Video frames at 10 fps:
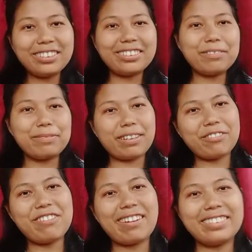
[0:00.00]
गाइस हम
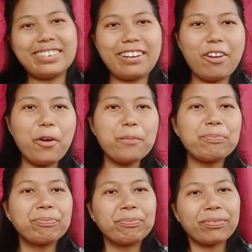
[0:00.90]
सब टू हमारे चैनल हो
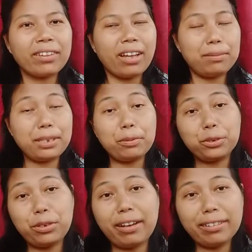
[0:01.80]
आप
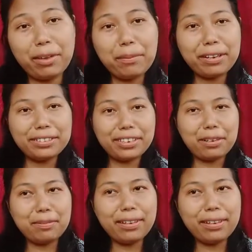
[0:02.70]
सबको स्वागत है मेरे चैनल